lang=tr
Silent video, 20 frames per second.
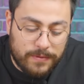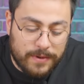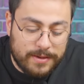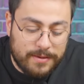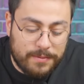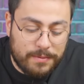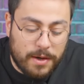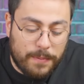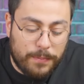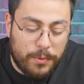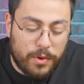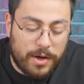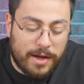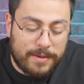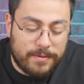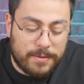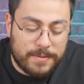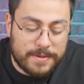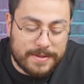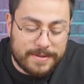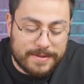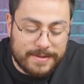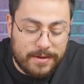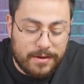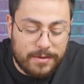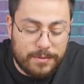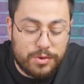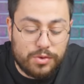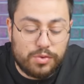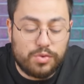efendim kapora almamızın
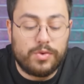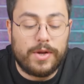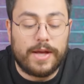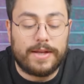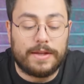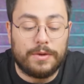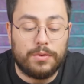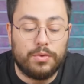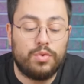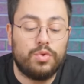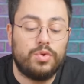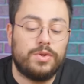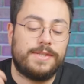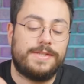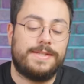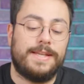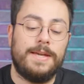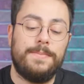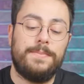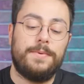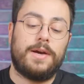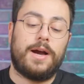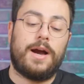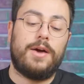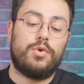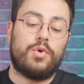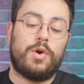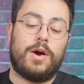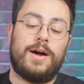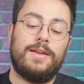sebebi sürekli ürün isteyip
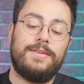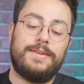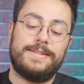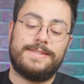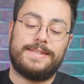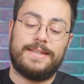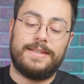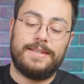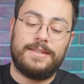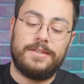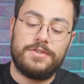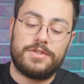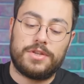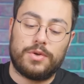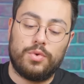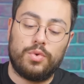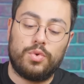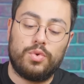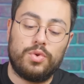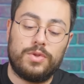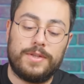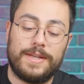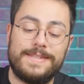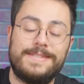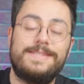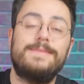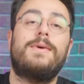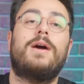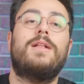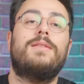kargo adrese gidince ürünü
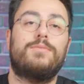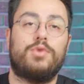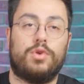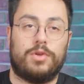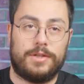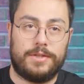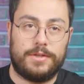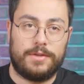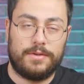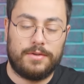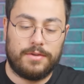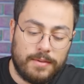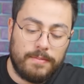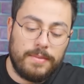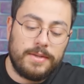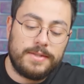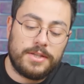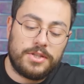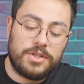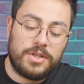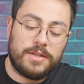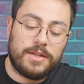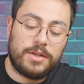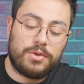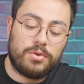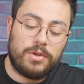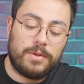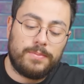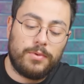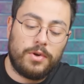teslim almıyorlar. Biz de şirket
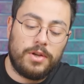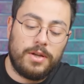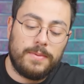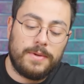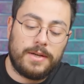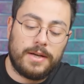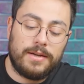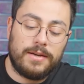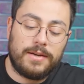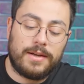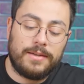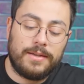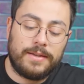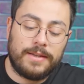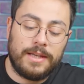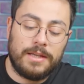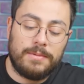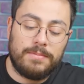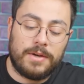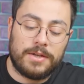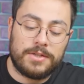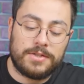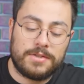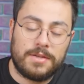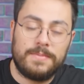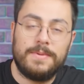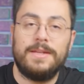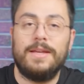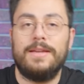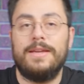olarak böyle bir karar aldık. İlk maaşınızla
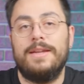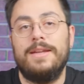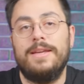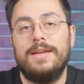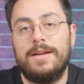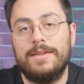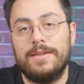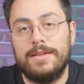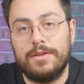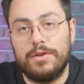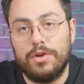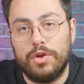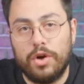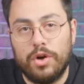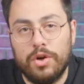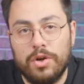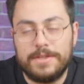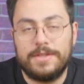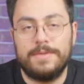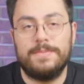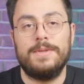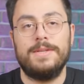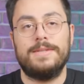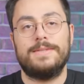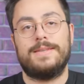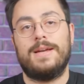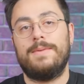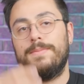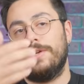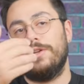birlikte geri iade ediliyor. Şimdi
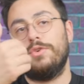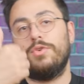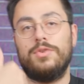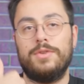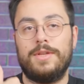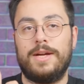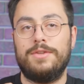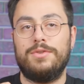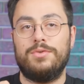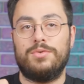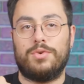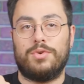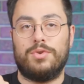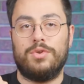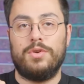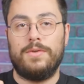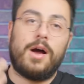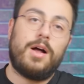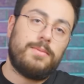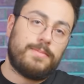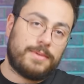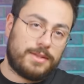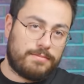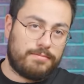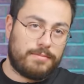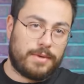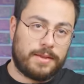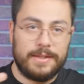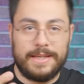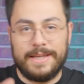sen bana gönderdin ürünü. Almadım
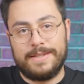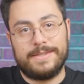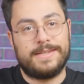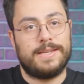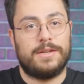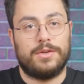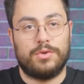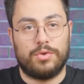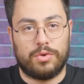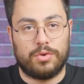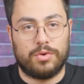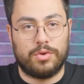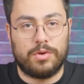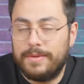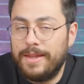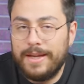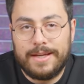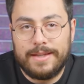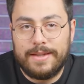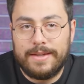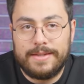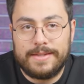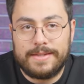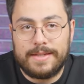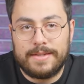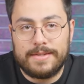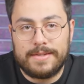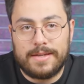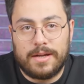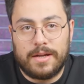ben. Geri sana döndü. Ne kadar ki
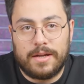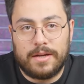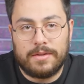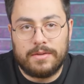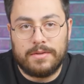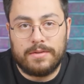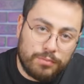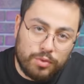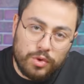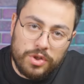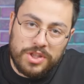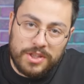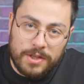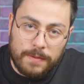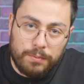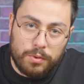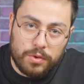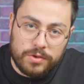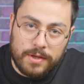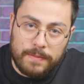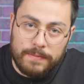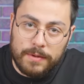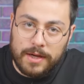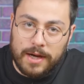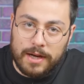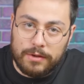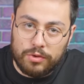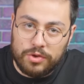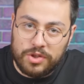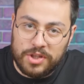senin zararın? Bu işi yapıyorsan bir
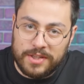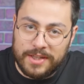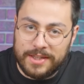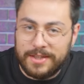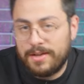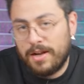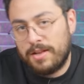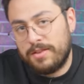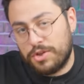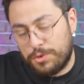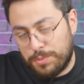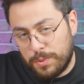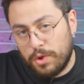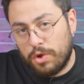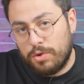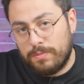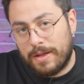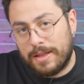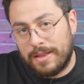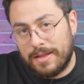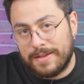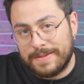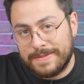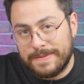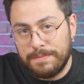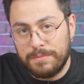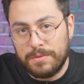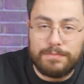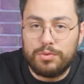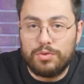kargo şirketiyle anlaşman olman
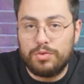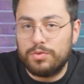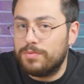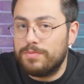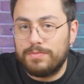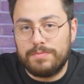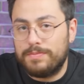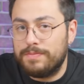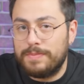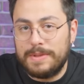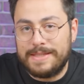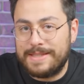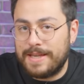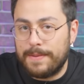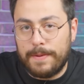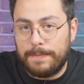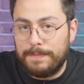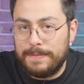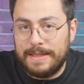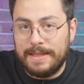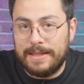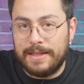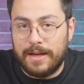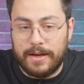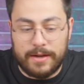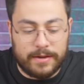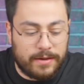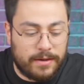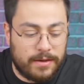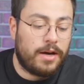lazım. Bu bir sebep değil
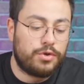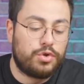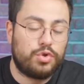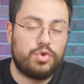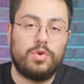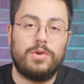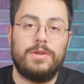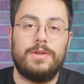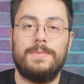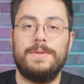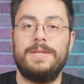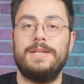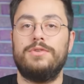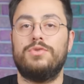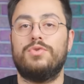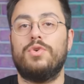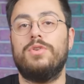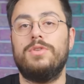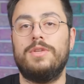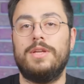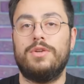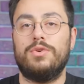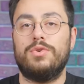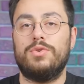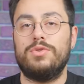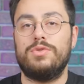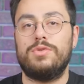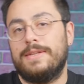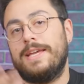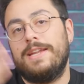yani. Ha şu olabilir.
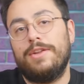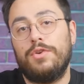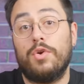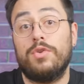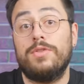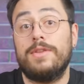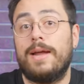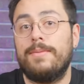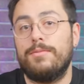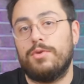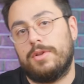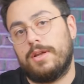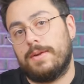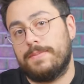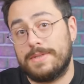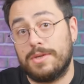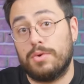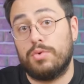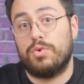Gönderiyoruz. Geri göndermiyorlar bize